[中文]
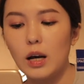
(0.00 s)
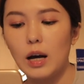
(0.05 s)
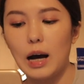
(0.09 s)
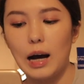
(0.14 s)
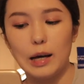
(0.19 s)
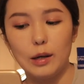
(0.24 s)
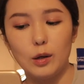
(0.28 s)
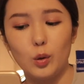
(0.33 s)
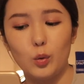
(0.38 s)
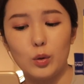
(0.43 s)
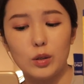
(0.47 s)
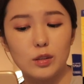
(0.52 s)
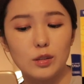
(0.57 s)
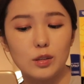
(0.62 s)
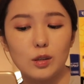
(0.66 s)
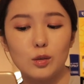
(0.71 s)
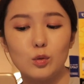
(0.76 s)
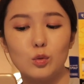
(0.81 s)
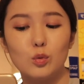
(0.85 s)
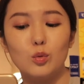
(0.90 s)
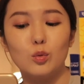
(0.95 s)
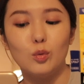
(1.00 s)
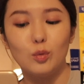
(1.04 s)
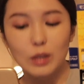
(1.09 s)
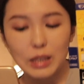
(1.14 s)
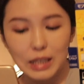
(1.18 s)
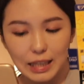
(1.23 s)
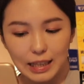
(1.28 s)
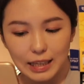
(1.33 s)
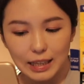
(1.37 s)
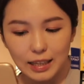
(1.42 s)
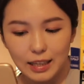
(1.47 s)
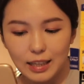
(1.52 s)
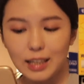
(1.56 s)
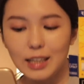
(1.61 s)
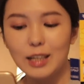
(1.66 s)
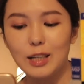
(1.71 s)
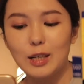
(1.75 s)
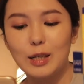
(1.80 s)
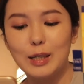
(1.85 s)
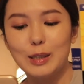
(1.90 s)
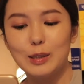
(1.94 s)
还有维生素E，
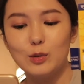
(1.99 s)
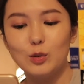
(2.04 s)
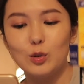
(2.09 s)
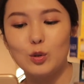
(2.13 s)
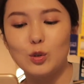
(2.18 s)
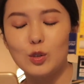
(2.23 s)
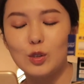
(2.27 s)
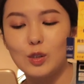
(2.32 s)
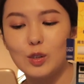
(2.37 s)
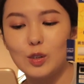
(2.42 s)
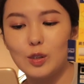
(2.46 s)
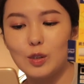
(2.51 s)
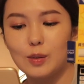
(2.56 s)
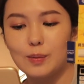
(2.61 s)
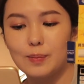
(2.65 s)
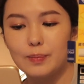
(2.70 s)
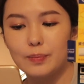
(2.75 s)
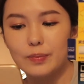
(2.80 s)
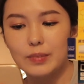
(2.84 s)
就是。